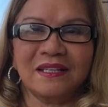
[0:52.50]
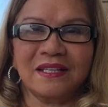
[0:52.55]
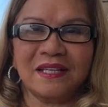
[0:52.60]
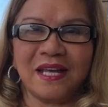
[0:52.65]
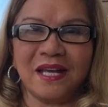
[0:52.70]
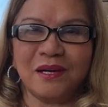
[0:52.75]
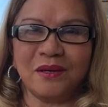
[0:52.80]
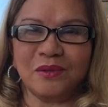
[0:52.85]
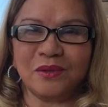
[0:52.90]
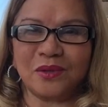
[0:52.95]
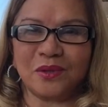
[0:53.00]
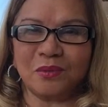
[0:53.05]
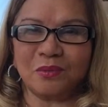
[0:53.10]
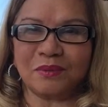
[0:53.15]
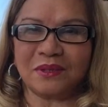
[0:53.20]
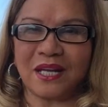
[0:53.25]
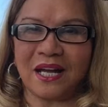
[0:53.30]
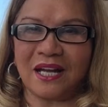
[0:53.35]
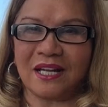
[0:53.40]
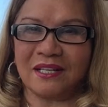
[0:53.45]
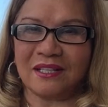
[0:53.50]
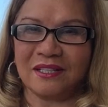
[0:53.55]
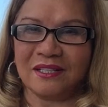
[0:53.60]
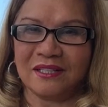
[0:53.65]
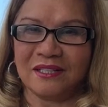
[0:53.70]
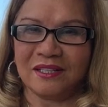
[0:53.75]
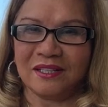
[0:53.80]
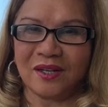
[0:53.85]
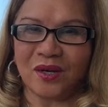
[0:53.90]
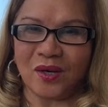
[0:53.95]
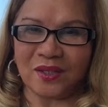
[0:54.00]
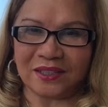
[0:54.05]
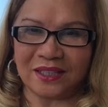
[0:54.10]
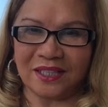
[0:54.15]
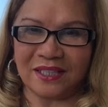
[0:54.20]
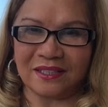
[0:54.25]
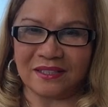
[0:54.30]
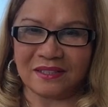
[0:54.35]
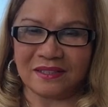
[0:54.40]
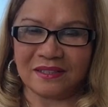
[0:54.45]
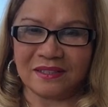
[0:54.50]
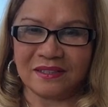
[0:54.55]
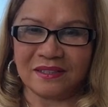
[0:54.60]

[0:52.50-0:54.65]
nếu chúng ta có tiền